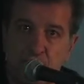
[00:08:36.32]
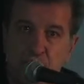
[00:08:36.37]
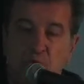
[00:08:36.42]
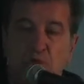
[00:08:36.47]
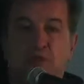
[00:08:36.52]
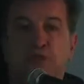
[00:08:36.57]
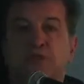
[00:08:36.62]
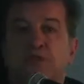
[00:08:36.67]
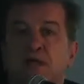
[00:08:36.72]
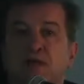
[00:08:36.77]
Una
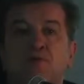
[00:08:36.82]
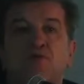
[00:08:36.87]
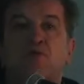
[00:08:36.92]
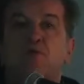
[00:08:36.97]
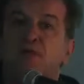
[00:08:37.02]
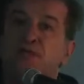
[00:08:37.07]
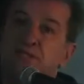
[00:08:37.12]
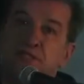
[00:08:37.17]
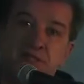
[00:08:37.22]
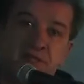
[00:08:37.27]
società in cui
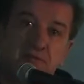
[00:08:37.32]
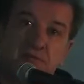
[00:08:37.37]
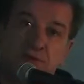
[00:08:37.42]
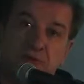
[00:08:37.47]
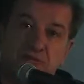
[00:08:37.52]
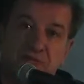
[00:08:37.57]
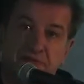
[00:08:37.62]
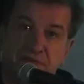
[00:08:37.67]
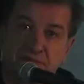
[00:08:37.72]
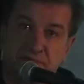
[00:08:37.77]
non esiste il
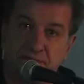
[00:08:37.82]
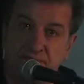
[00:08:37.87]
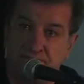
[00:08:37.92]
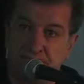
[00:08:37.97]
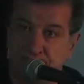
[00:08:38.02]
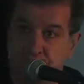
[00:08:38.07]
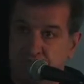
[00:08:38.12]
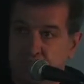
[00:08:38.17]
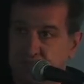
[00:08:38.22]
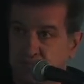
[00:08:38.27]
profitto,
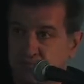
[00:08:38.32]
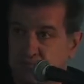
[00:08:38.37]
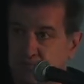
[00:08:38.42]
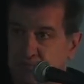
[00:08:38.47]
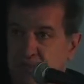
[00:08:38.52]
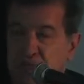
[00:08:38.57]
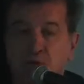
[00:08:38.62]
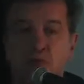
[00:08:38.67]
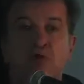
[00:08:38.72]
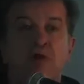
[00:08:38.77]

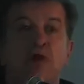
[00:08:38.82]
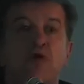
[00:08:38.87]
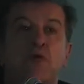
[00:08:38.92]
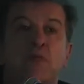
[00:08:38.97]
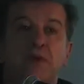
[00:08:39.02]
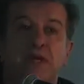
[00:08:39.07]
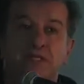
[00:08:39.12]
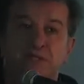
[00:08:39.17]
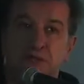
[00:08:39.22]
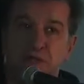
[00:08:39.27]
in cui la
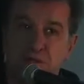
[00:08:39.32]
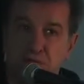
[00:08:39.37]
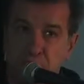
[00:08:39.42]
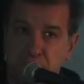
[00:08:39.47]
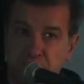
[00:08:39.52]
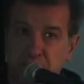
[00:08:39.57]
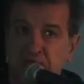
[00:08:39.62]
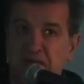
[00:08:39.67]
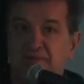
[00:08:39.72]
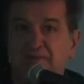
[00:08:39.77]
cooperazione
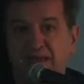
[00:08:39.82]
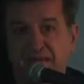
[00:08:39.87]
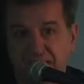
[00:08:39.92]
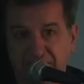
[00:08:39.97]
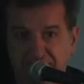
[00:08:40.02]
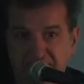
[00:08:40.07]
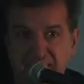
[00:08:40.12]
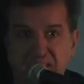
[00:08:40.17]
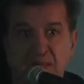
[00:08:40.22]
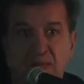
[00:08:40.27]
sociale venga
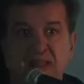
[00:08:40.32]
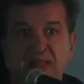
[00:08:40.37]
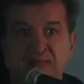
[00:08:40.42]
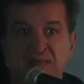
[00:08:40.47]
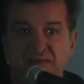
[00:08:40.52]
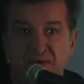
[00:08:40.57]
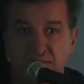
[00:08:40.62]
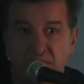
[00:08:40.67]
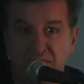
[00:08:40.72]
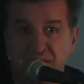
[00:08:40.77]
effettivamente
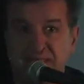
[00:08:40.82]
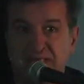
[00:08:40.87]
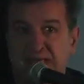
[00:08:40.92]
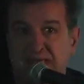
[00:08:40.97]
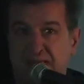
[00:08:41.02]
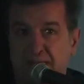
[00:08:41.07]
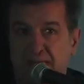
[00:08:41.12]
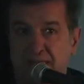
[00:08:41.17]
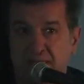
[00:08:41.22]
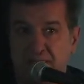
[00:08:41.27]

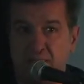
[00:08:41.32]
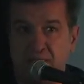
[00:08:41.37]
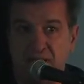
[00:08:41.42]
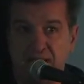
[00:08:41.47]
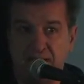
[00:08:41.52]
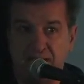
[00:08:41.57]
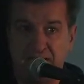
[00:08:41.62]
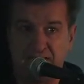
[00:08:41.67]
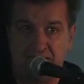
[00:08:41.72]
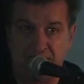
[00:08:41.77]
valorizzata per
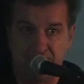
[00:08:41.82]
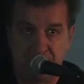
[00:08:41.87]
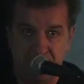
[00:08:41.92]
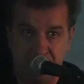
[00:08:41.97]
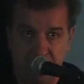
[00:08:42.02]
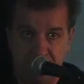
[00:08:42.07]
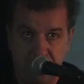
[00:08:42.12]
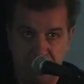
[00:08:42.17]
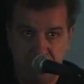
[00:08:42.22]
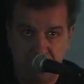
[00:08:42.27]
quella che è,
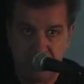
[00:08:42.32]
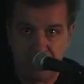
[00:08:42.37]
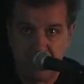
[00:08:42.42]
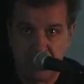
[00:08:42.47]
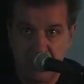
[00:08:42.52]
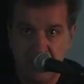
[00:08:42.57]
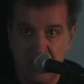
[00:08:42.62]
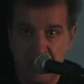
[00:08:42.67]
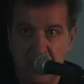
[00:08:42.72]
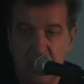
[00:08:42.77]

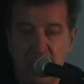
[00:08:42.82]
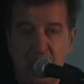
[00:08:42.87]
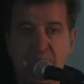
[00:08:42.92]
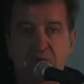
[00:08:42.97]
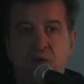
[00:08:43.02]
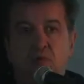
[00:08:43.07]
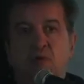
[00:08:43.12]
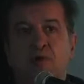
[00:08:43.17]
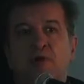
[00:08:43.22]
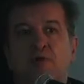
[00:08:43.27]

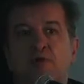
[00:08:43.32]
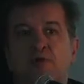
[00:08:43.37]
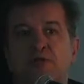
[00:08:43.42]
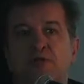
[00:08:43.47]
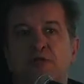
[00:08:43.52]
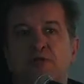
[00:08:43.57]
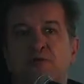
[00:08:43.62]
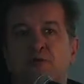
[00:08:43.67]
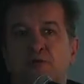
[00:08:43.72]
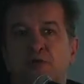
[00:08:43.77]
in cui il
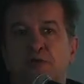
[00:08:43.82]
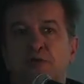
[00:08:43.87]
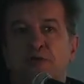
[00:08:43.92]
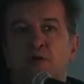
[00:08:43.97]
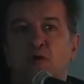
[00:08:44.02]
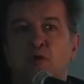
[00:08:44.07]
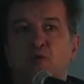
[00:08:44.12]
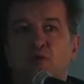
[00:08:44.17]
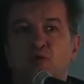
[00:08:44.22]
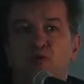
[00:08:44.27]
concetto di
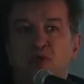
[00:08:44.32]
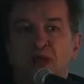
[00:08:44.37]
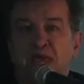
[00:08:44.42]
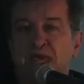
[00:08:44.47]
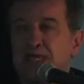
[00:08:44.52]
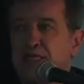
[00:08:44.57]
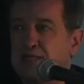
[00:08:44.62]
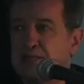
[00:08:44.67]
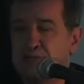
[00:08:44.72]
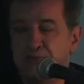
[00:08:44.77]

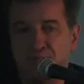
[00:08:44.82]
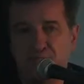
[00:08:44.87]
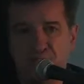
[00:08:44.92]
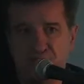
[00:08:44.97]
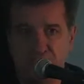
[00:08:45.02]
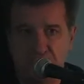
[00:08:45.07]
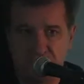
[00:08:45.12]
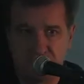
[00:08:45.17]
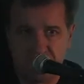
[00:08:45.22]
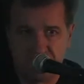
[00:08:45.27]

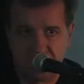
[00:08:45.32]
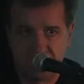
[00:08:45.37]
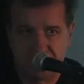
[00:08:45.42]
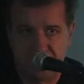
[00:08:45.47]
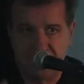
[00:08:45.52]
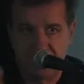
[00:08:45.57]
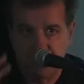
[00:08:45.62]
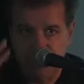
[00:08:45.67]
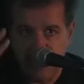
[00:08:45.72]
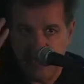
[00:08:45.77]
comuneismo,
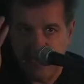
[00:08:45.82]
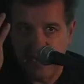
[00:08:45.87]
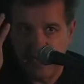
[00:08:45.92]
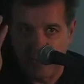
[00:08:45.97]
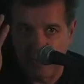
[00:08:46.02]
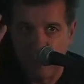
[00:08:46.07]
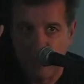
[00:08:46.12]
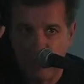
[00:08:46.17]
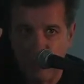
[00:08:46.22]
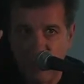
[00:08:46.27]
perché il
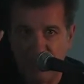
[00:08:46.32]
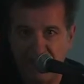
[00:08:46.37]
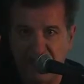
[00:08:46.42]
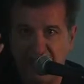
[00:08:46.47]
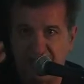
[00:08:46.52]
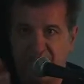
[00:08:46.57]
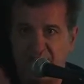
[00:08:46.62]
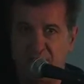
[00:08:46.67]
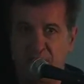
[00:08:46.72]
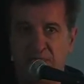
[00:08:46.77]
comune
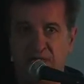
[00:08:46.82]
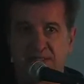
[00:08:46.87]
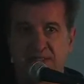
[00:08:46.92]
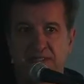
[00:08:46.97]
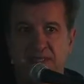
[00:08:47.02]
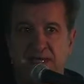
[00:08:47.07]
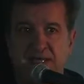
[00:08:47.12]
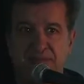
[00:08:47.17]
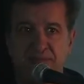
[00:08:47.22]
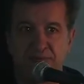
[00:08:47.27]
viene
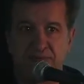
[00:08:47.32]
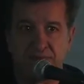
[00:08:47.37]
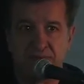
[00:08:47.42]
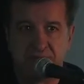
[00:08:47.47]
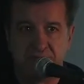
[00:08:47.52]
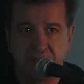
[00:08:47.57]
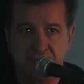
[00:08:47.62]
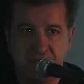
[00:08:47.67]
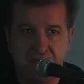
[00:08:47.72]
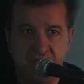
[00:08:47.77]
valorizzato,
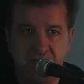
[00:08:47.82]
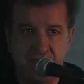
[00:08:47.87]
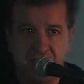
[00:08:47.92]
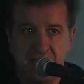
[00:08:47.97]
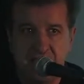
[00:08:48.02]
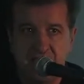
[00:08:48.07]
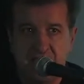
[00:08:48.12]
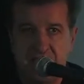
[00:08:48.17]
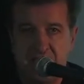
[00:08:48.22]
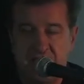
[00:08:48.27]

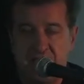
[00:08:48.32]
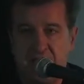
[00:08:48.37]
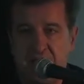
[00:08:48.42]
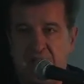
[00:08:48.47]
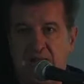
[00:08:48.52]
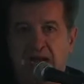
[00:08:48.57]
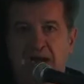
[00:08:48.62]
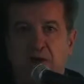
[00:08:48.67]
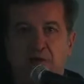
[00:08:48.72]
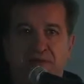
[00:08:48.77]

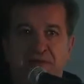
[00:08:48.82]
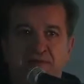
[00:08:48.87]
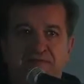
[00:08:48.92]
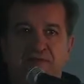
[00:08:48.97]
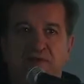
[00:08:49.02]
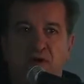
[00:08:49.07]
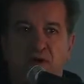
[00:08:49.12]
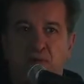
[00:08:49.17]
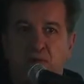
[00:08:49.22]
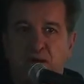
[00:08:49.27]
è la nota
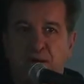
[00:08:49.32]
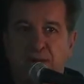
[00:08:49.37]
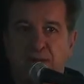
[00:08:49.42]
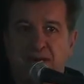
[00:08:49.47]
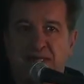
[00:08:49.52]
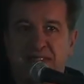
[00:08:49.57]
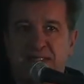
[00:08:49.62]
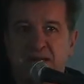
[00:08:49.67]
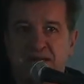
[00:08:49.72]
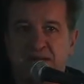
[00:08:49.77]
formula
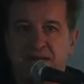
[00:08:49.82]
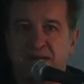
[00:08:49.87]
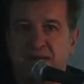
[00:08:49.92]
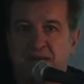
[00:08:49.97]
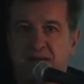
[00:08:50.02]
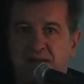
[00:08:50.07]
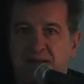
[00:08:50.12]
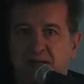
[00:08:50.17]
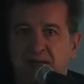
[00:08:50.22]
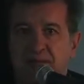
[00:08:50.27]
marxiana
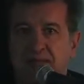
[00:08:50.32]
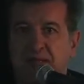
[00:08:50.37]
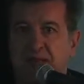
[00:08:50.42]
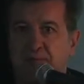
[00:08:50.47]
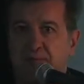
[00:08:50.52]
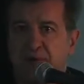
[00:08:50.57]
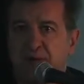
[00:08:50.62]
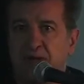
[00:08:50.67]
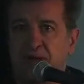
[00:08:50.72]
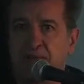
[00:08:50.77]
della critica
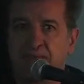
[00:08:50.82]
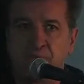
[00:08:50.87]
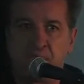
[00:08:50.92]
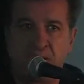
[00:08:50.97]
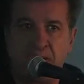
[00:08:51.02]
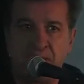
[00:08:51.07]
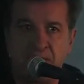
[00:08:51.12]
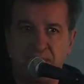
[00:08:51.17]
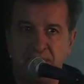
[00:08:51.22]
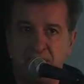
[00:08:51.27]
al
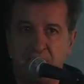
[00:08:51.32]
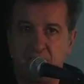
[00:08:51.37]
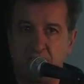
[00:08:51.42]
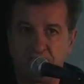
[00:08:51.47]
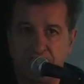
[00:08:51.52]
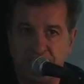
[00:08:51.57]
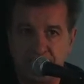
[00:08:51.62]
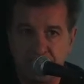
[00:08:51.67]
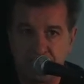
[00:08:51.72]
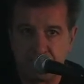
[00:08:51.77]
programma di
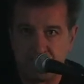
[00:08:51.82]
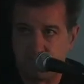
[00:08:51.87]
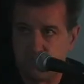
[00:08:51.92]
Gotha.